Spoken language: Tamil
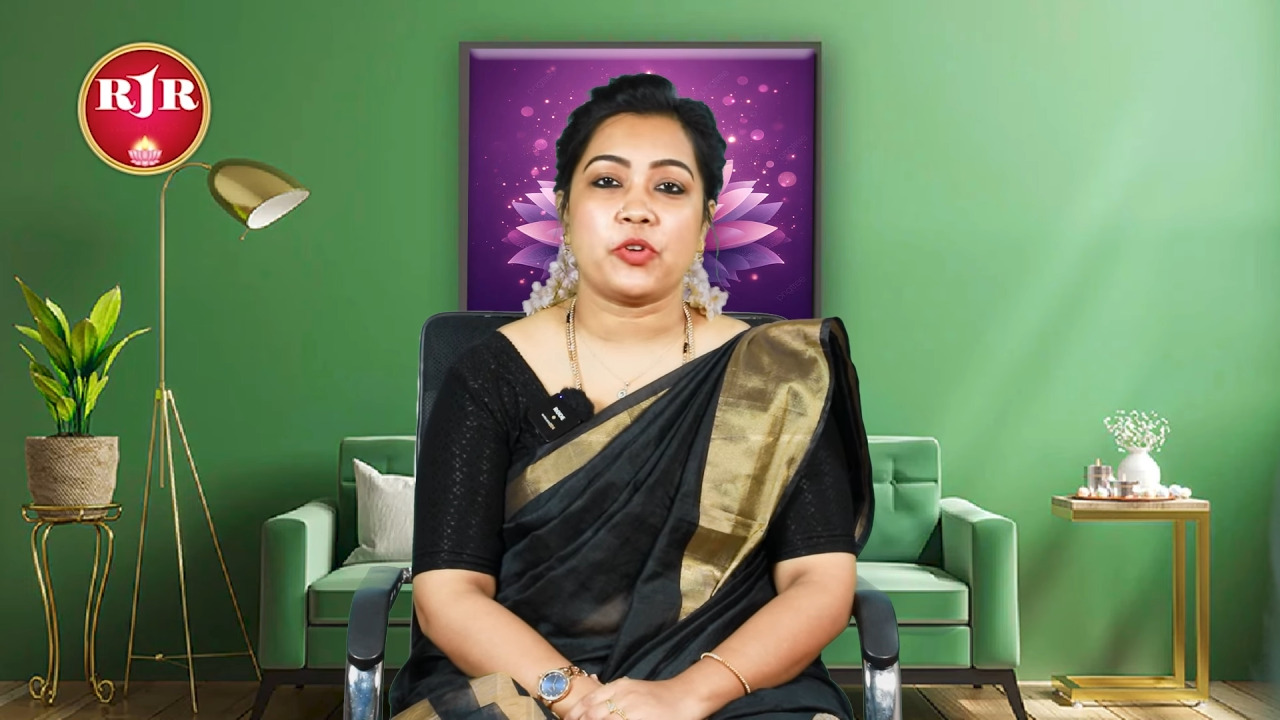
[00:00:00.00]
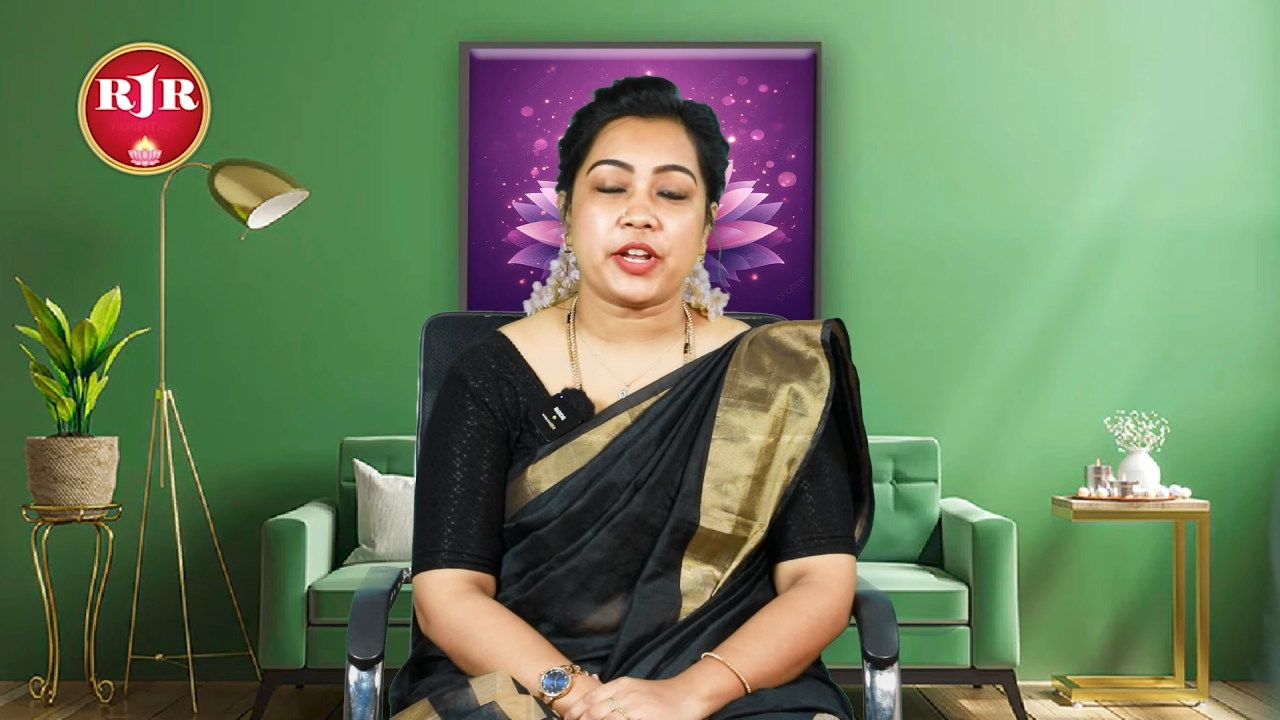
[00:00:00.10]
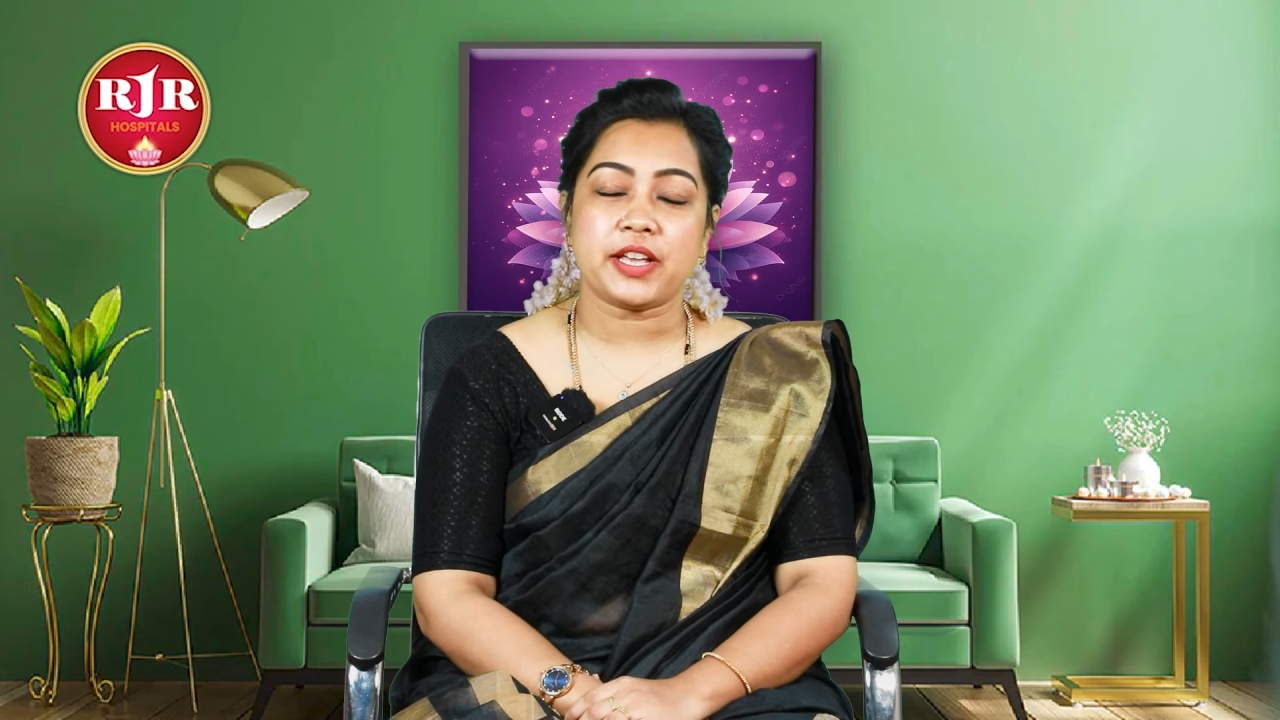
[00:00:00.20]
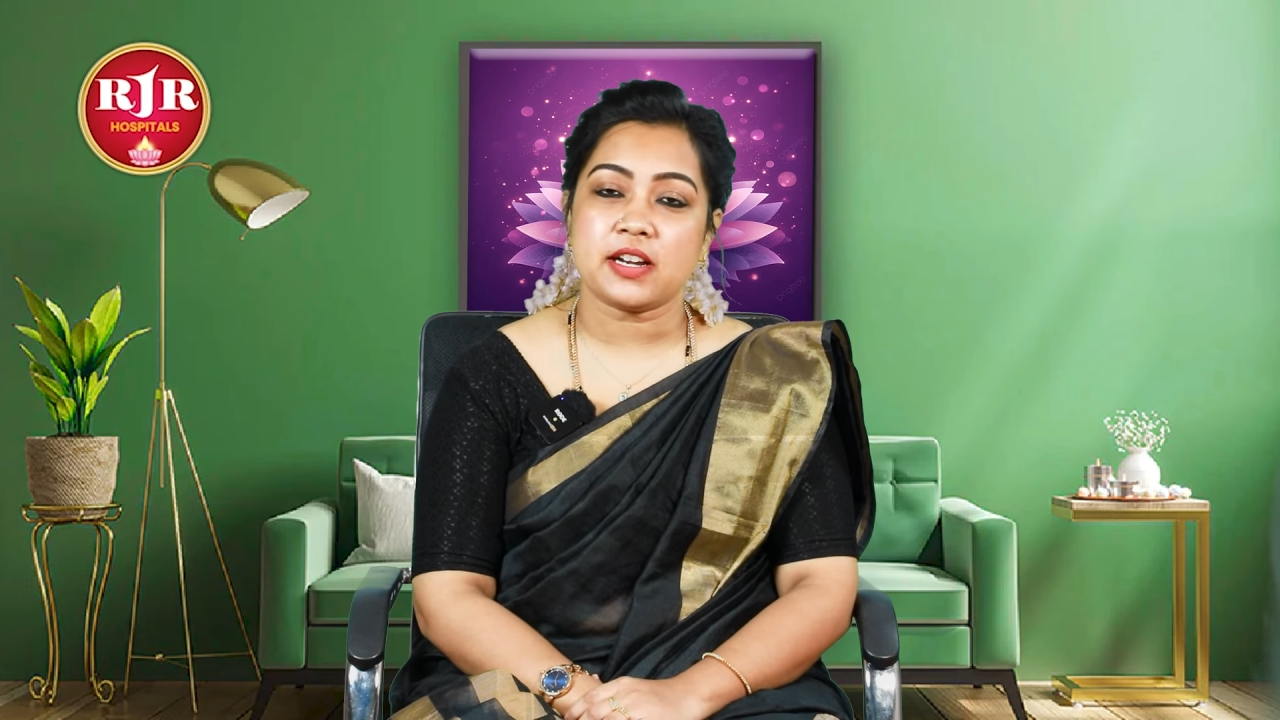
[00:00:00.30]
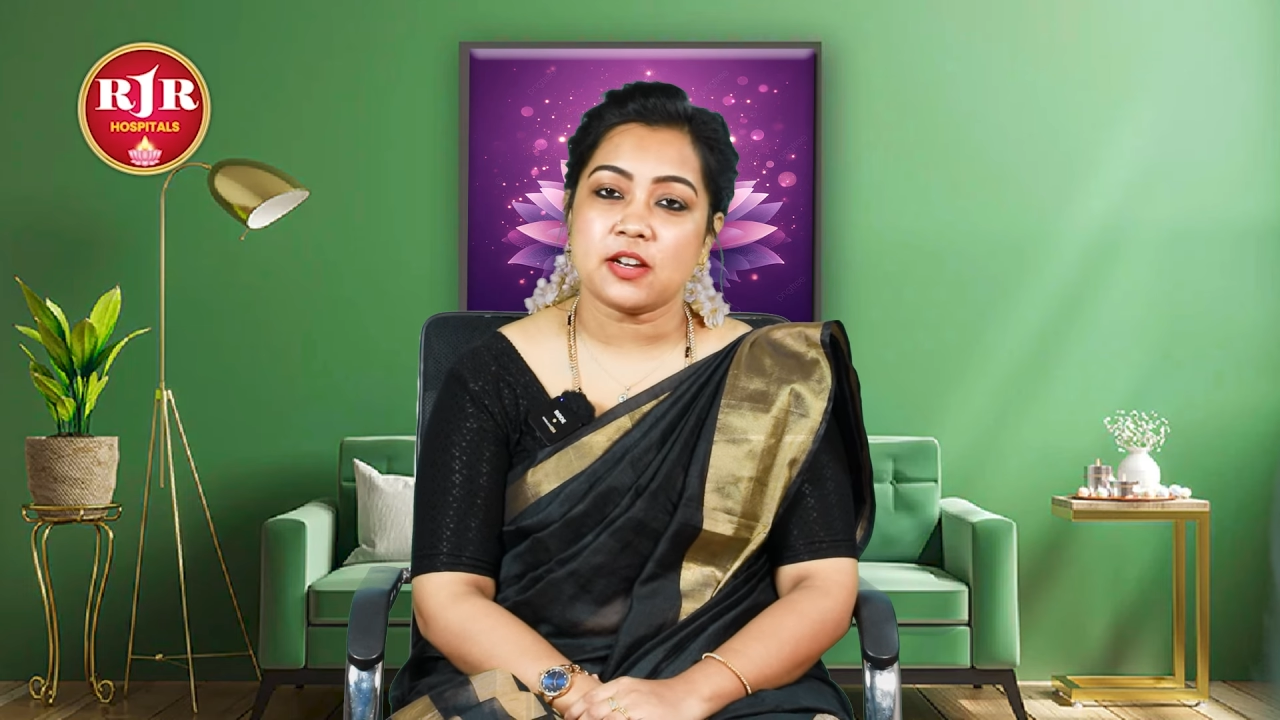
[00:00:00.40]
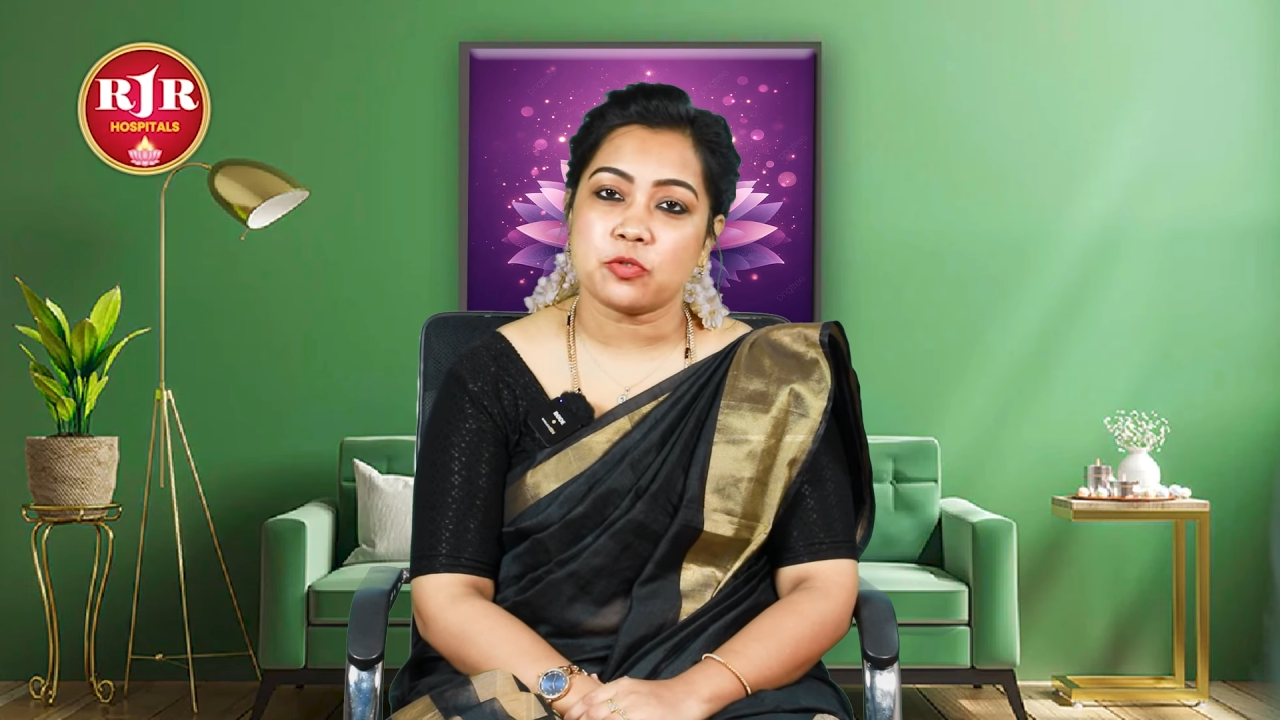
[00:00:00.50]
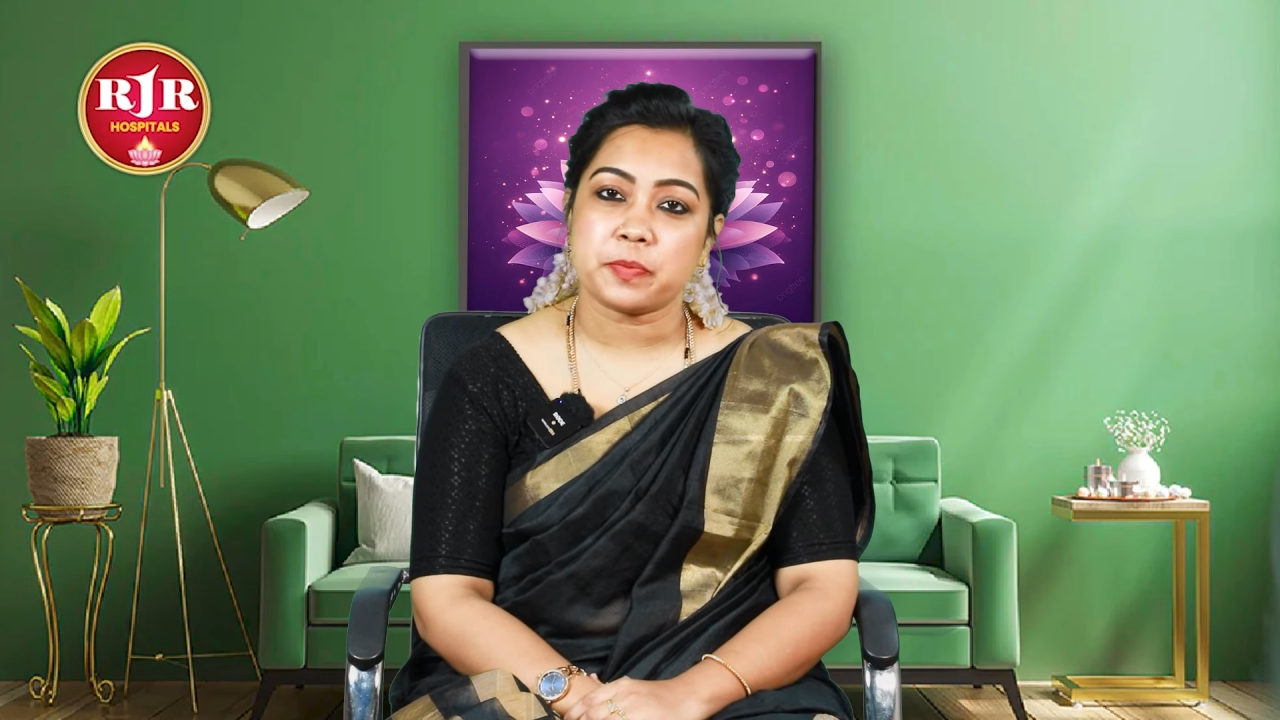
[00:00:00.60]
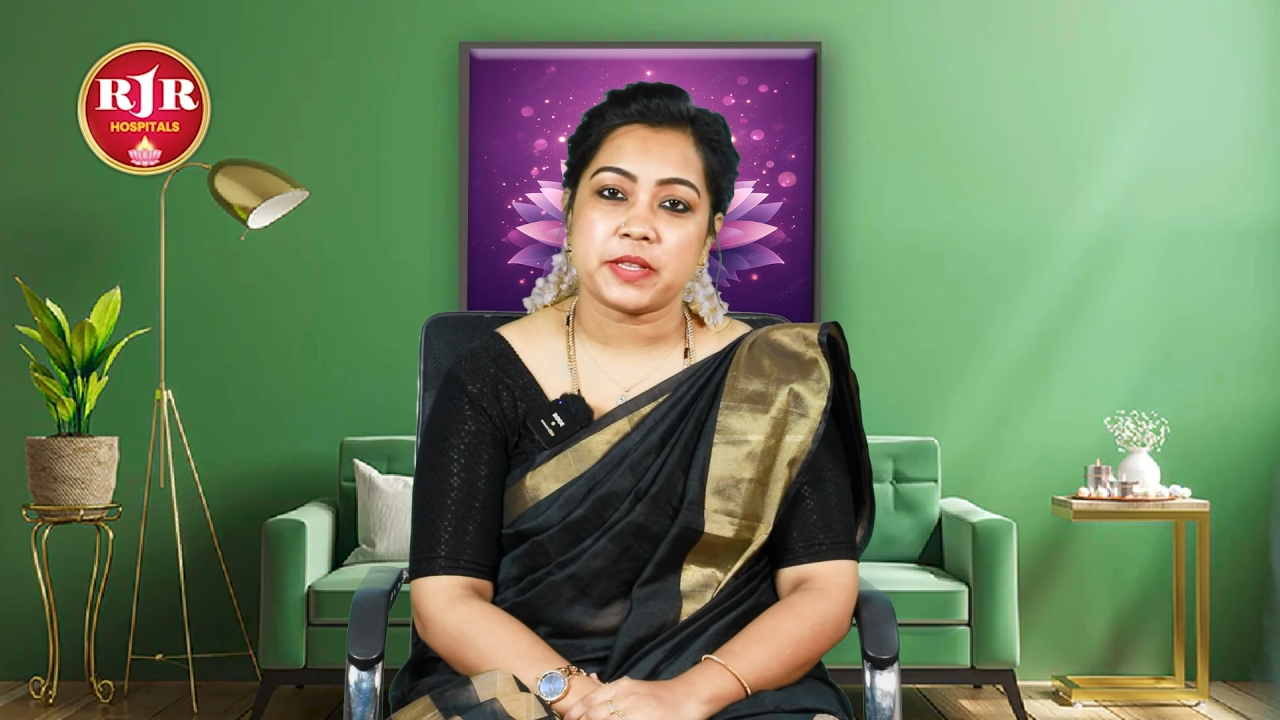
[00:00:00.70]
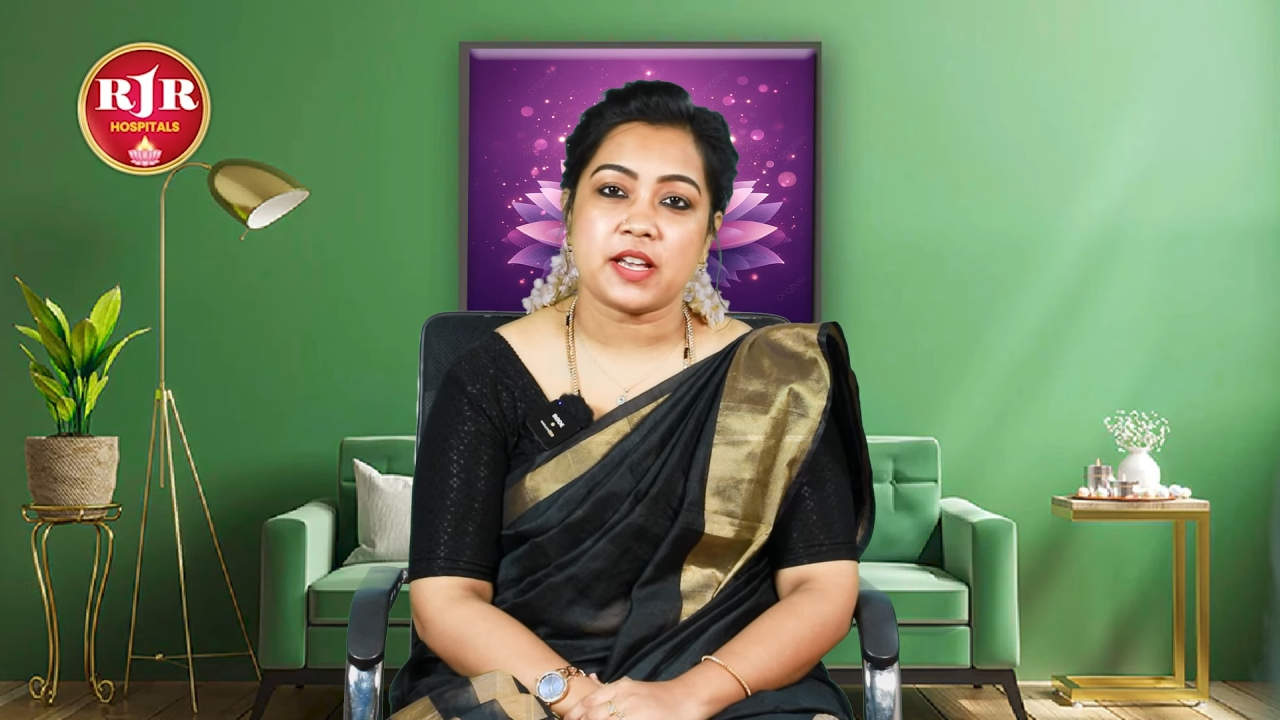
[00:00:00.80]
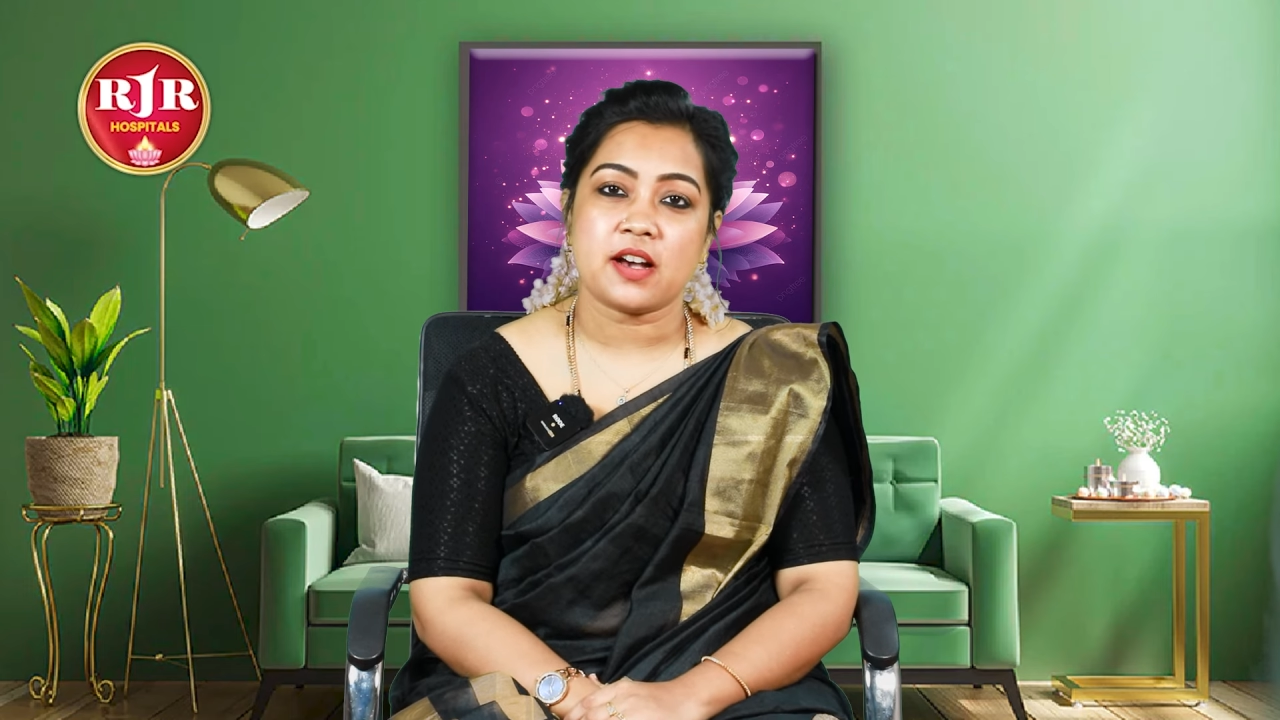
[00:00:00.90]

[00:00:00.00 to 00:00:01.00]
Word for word: நுரையீரலில் உற்பத்தி